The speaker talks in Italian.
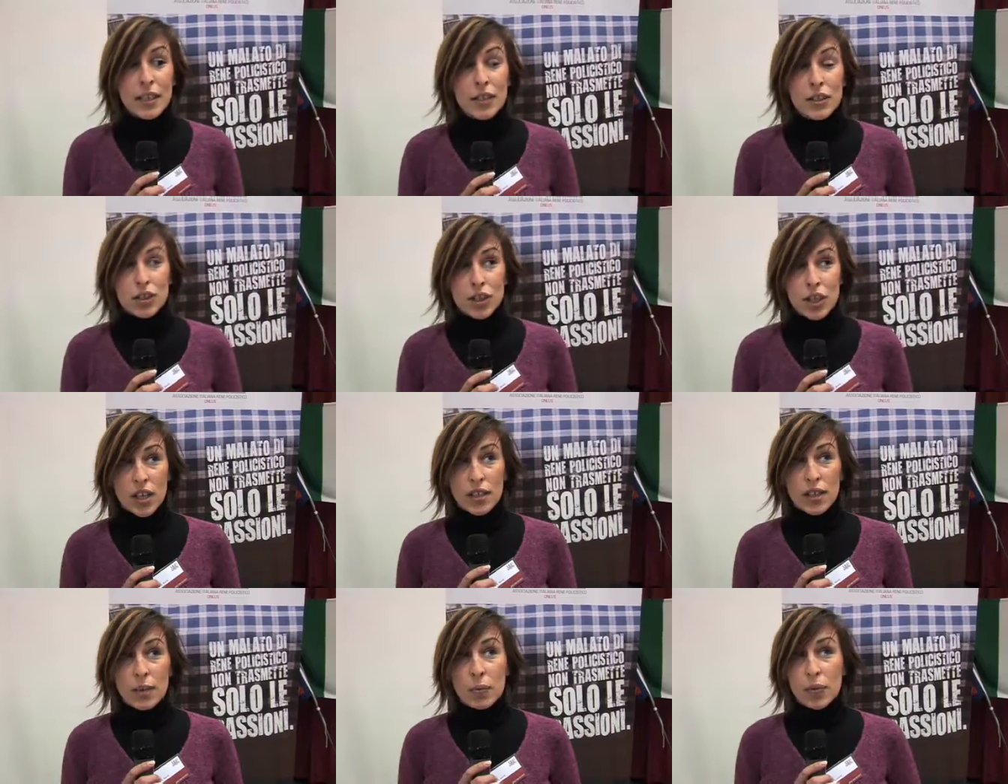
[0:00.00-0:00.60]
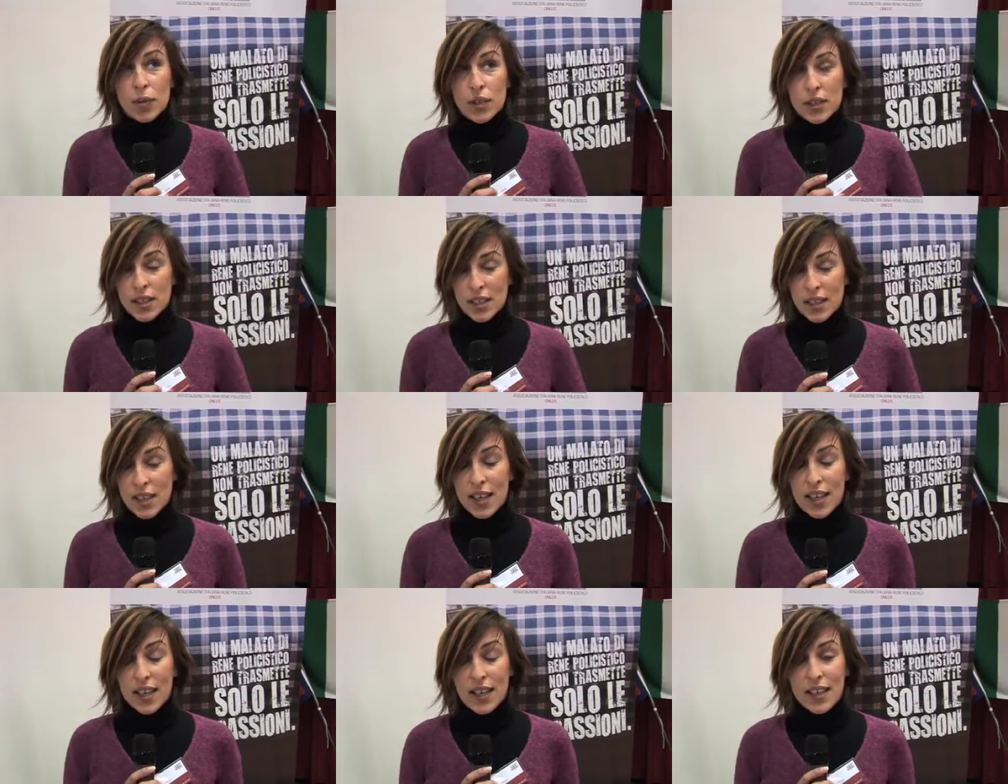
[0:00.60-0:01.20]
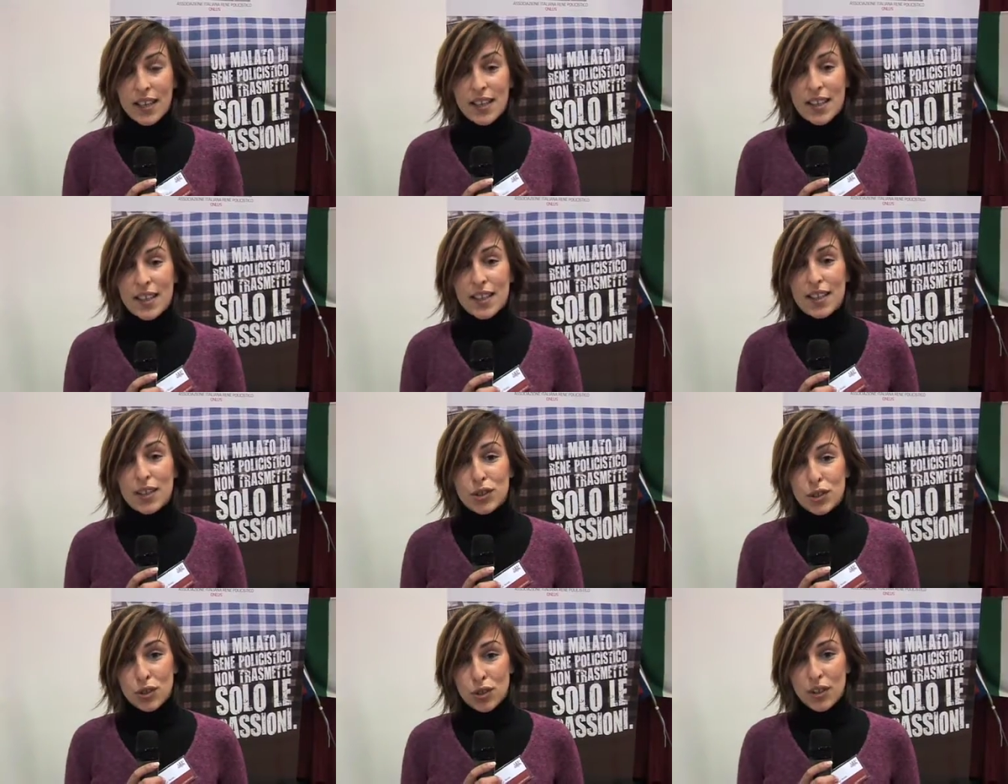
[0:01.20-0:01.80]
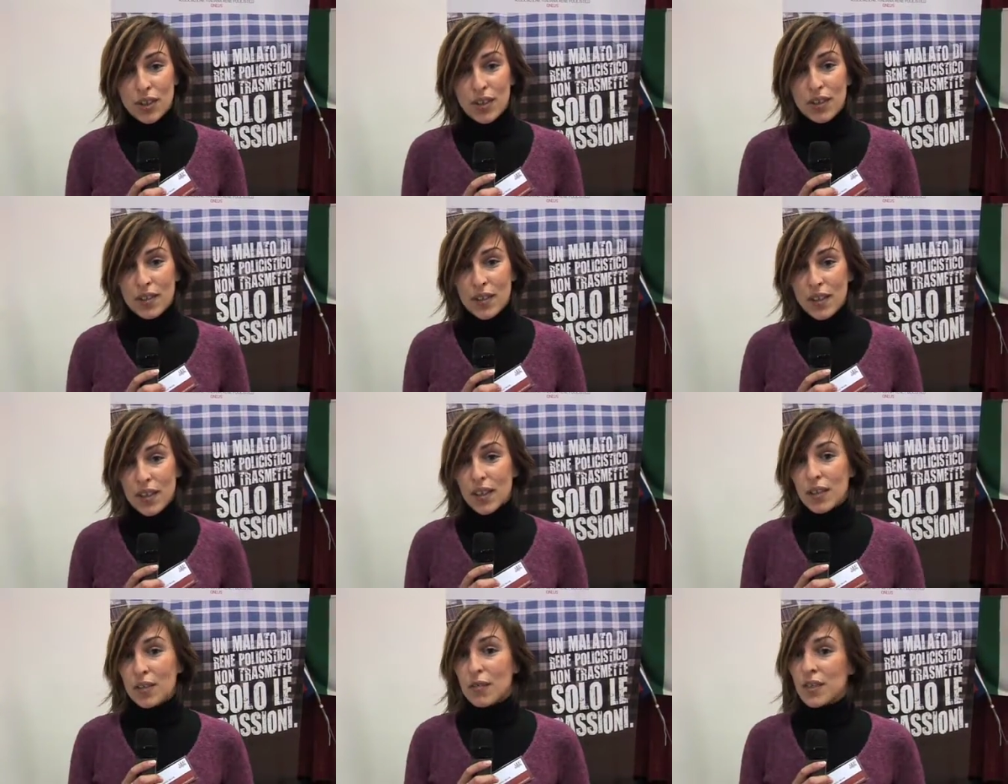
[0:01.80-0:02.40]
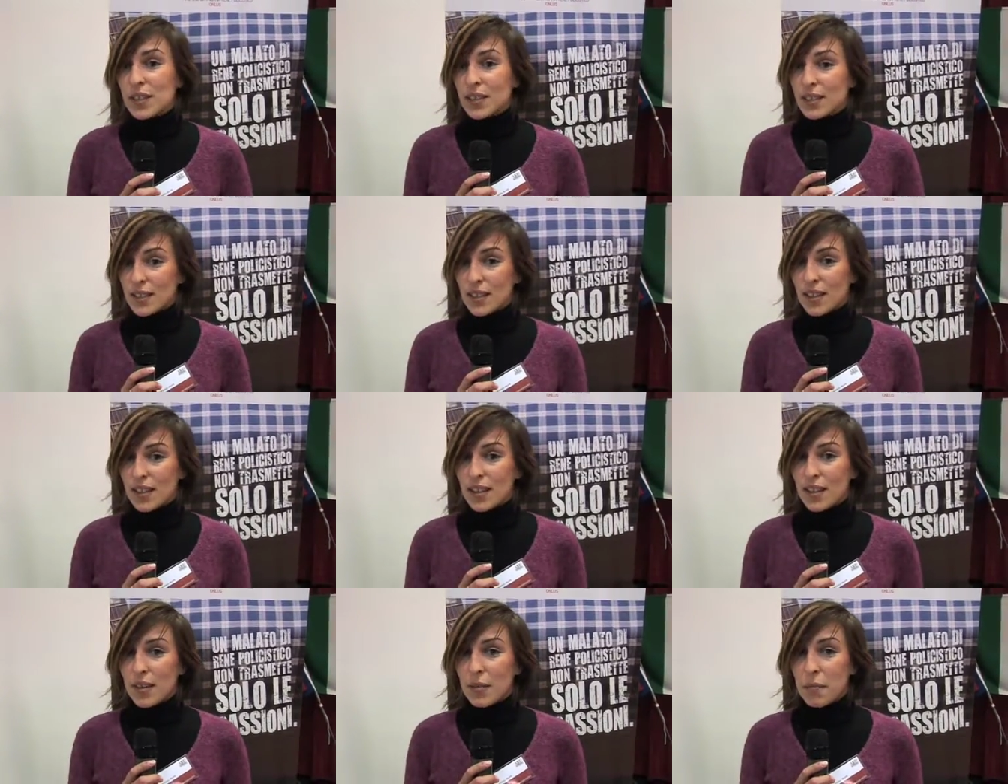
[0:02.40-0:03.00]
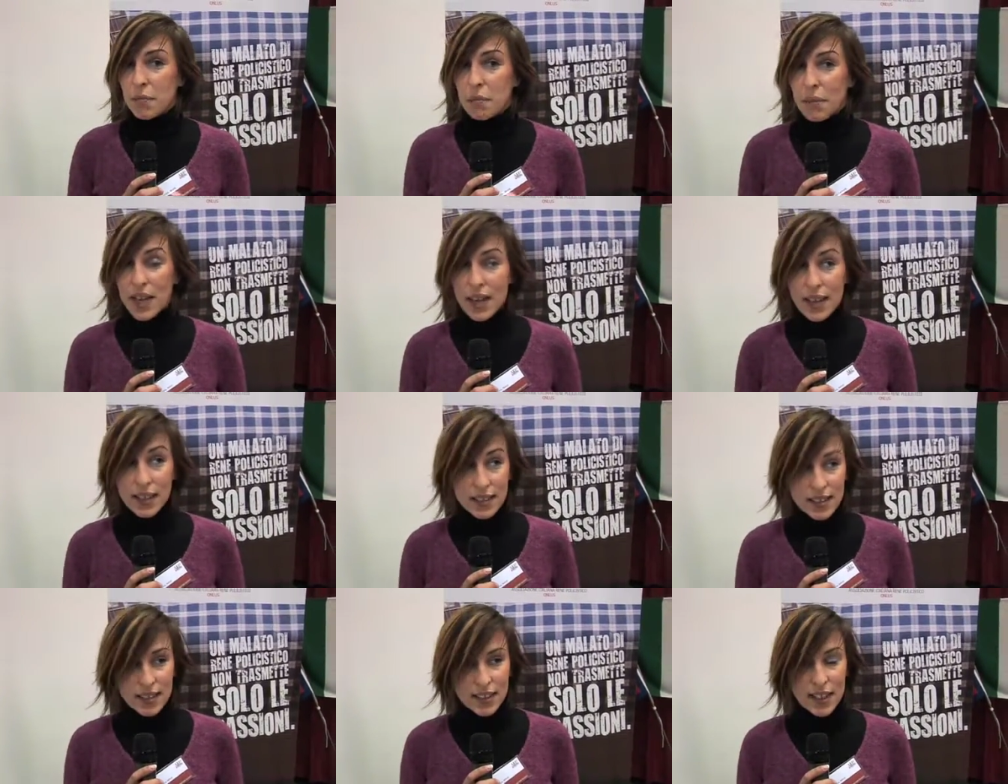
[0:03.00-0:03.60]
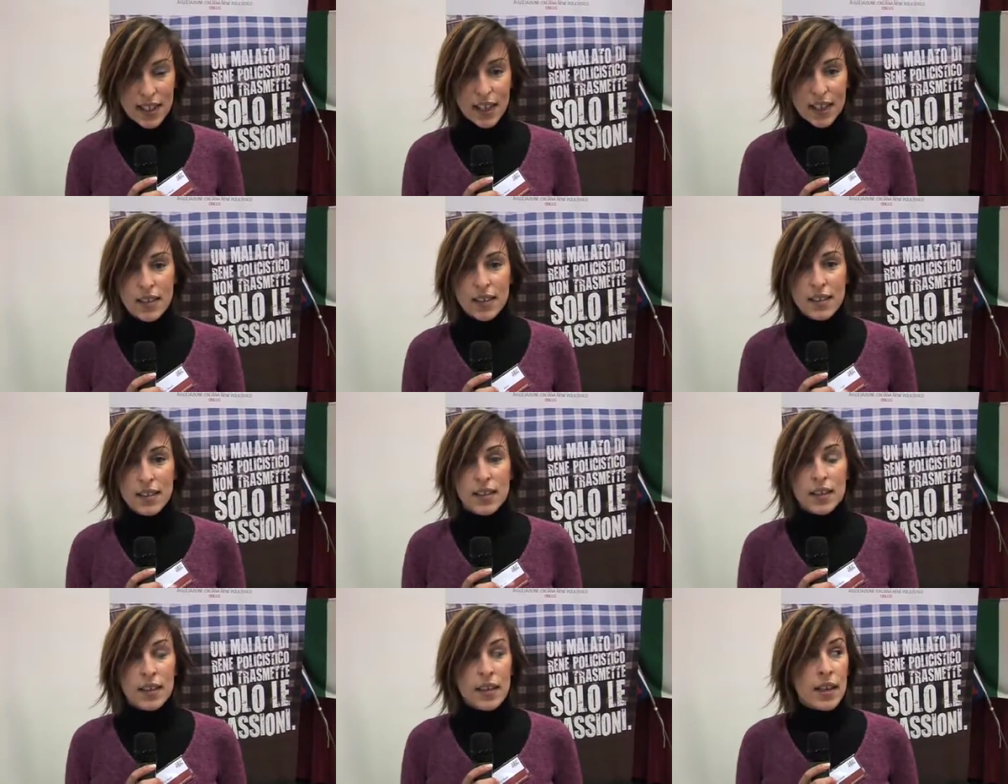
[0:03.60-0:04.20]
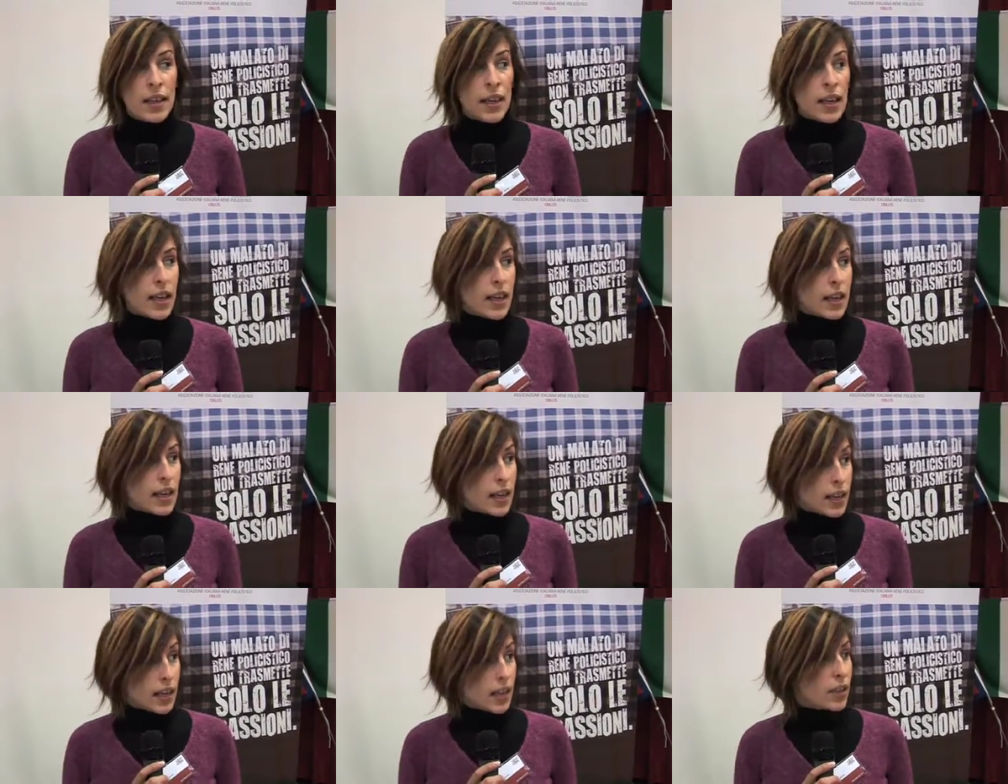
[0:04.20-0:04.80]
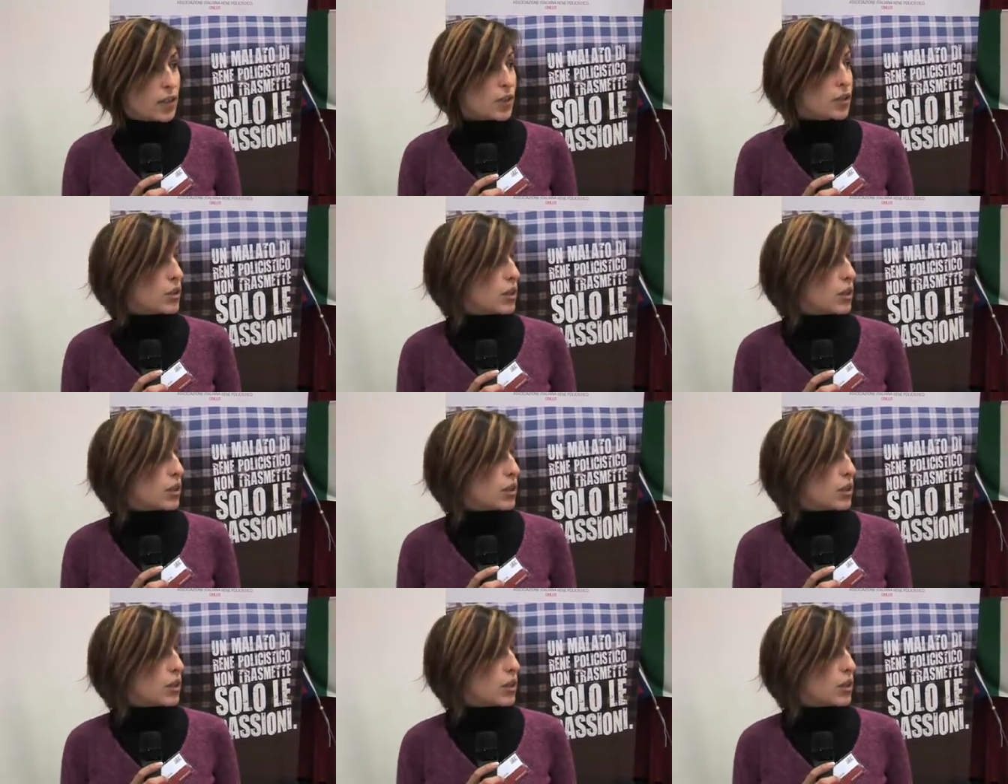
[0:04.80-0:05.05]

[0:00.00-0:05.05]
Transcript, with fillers: già da molti anni so di avere questa malattia e credo